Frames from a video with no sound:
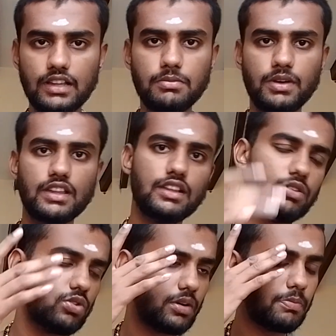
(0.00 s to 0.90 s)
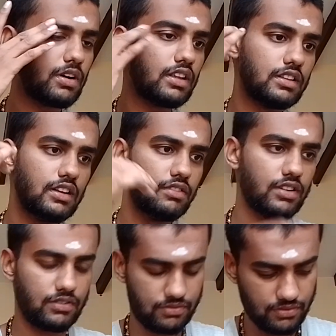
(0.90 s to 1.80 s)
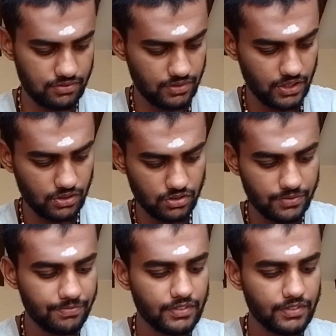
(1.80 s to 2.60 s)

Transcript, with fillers: இது மே தினம் உழைப்பாளர் தின வீடியோ